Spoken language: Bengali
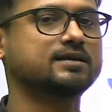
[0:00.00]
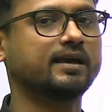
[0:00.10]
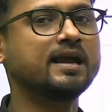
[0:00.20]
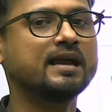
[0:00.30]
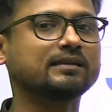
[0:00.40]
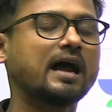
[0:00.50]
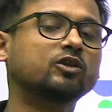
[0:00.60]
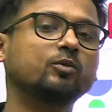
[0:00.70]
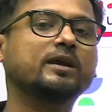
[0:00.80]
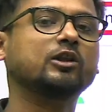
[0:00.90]
আছে তা
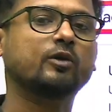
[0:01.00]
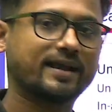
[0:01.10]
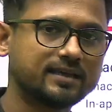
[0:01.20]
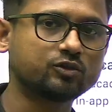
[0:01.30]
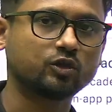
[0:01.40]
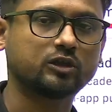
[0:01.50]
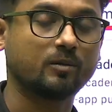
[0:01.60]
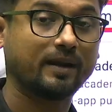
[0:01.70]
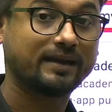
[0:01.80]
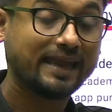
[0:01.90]
তুমি কিন্তু অ্যাক্সেস করতে
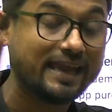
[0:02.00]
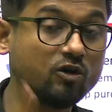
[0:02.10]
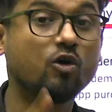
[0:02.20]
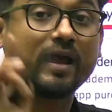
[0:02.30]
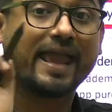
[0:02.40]
পারবে আর এগুলো